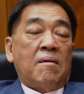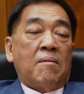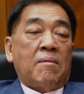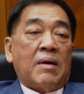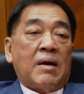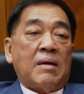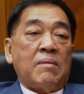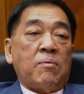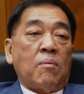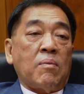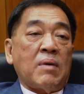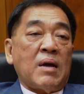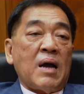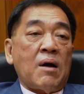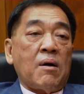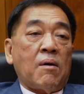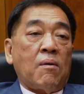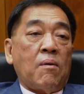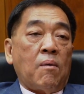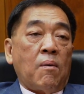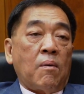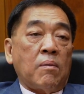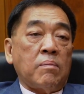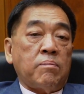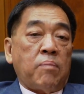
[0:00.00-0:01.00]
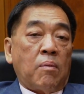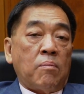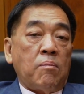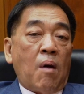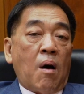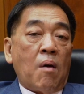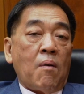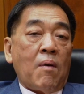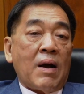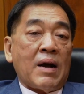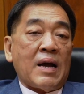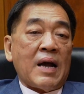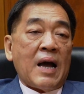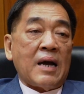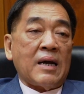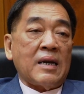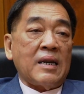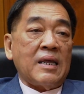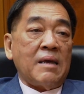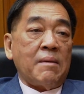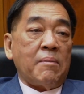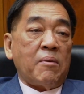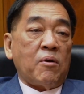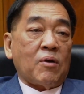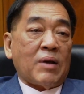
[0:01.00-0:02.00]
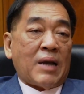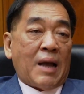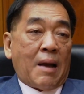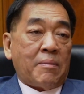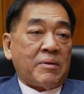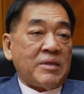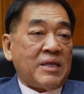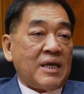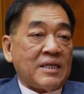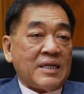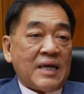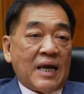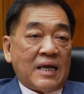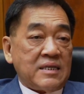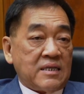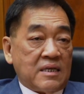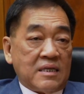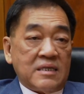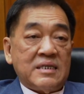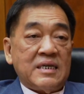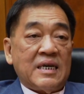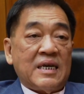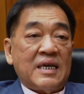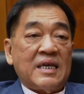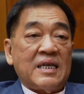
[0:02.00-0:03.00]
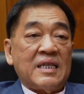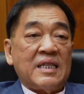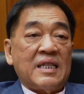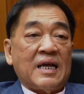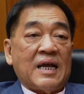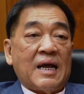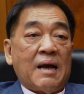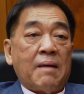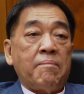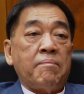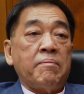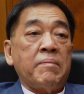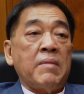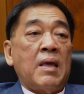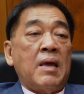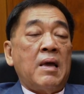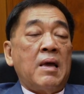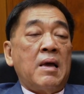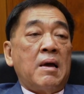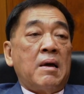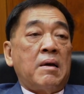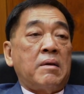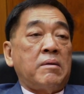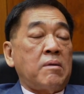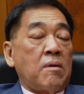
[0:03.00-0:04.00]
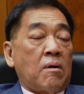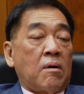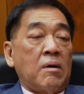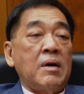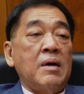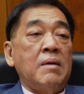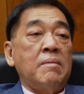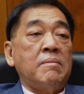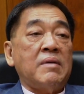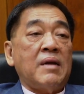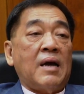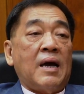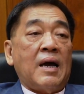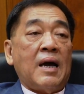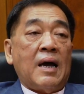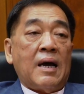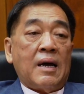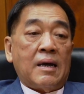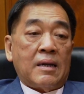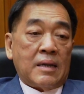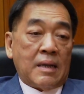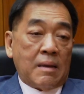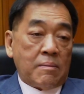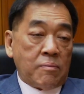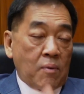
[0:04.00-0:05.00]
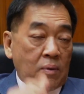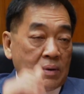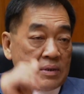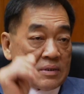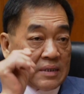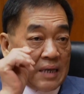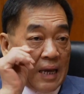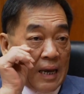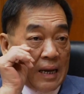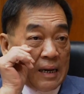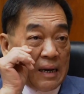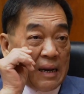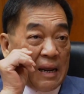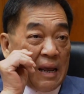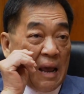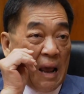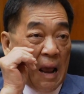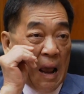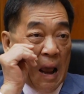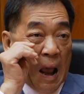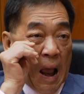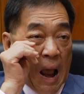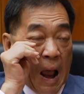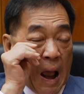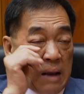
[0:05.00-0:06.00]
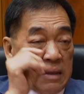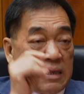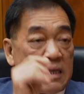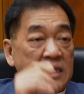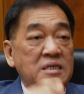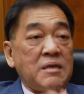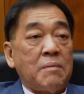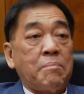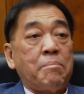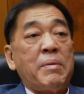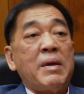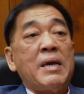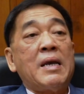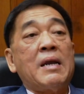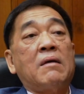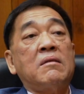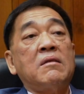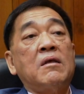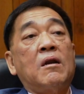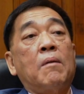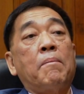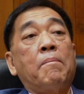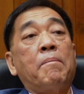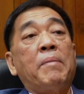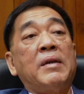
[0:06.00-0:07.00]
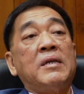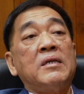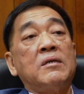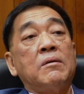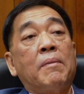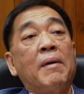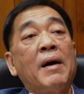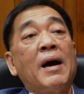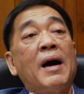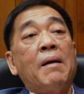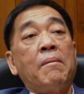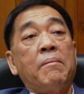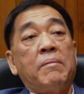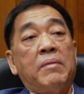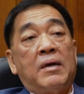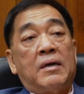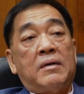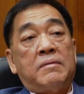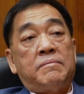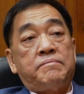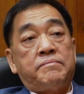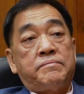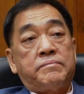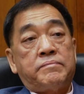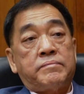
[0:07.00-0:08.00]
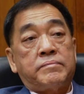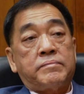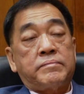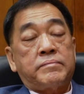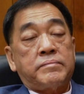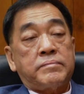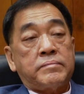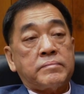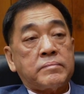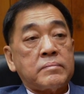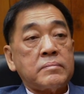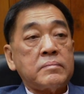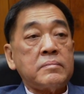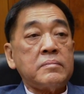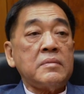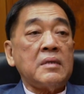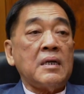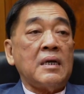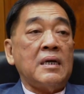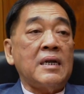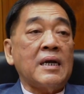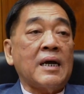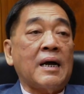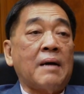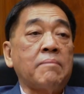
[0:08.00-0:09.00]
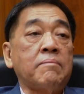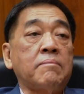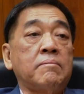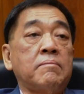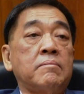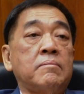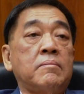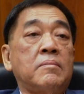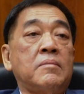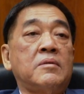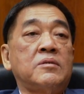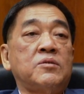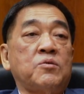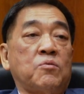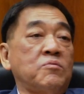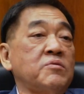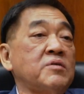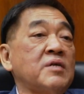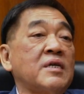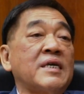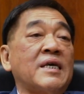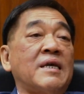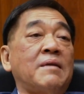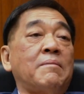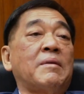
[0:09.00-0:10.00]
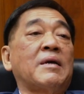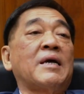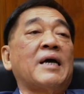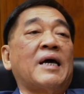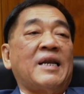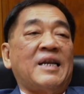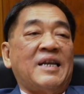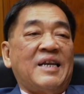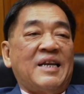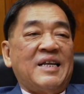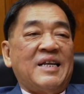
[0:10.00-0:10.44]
งั้นผมครั้งผมมองว่าครั้งนี้เป็นโอกาสประเทศไทยจริง ๆ นะครับอย่าลืมนะฮะ ในประวัติศาสตร์เนี่ย20 ปีแล้วที่เราเป็นเจ้าภาพเนี่ยนะครับสมเศรษฐกิจเหมือนกัน